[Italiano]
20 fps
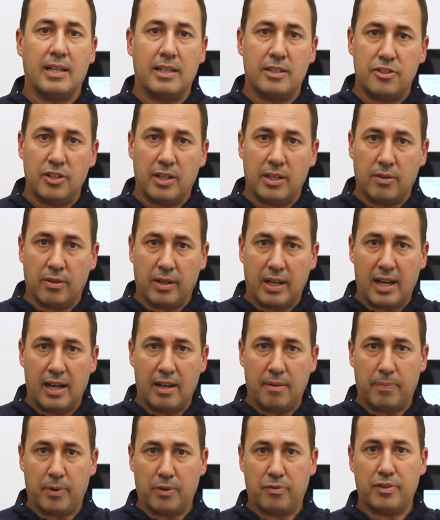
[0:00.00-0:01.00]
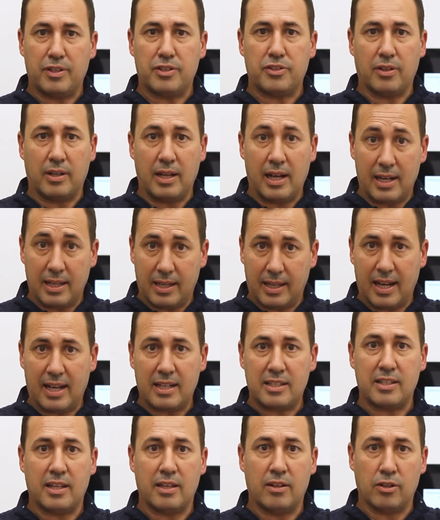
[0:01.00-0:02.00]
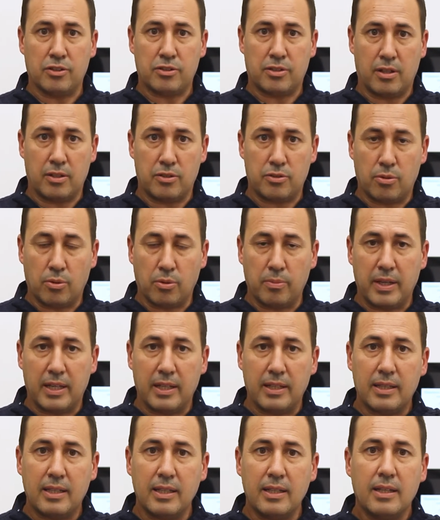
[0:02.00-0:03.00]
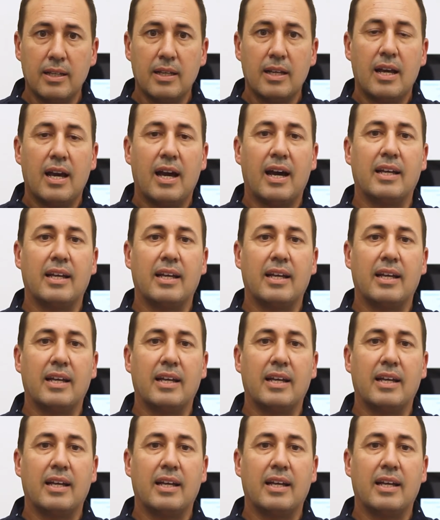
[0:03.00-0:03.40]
l'igiene orale professionale grazie ai nostri strumenti,